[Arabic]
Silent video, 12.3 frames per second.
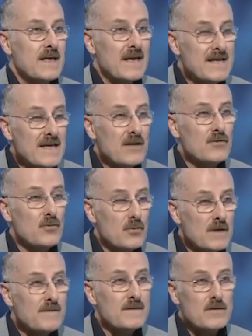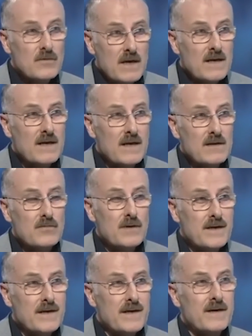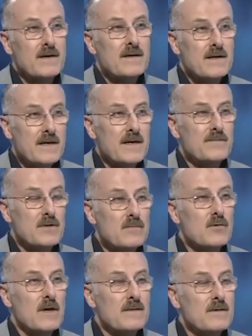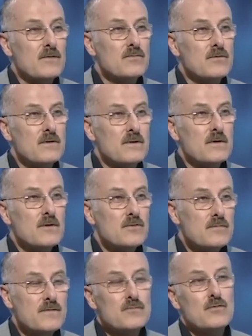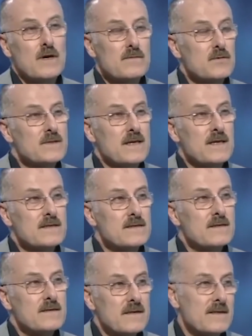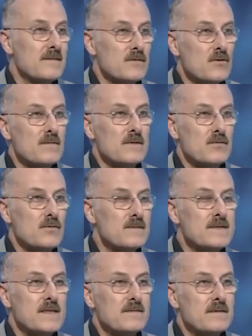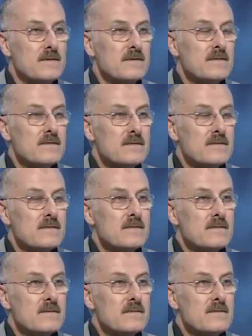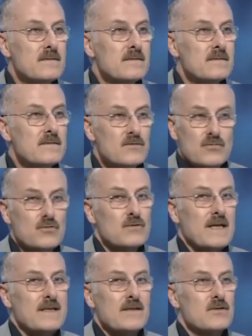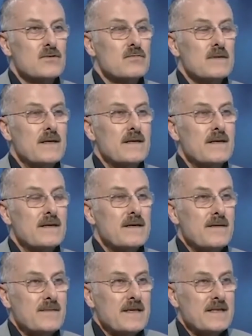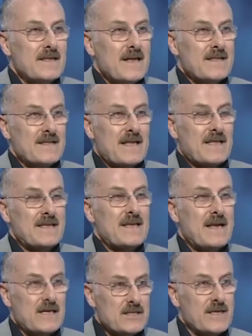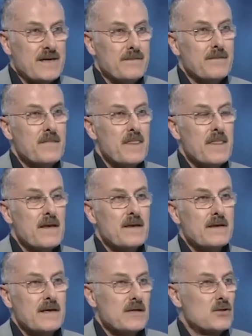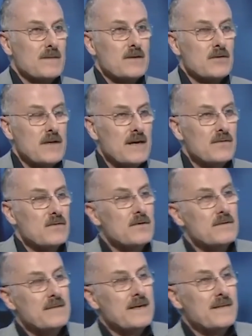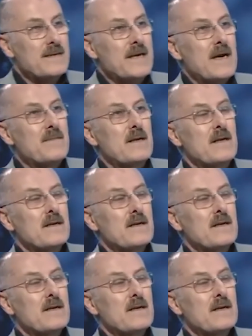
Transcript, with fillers: خليه يعلنوا حلفائه هلا انه هن آه، بيقبلوا هالموضوع وبفوتوا على المسالسه، هذا الموضوع المطروح من سابق شو شو تعديل دستور يعني عم تحكي تعديل احجام يعني شو بدهم يعملوا هلا في البعض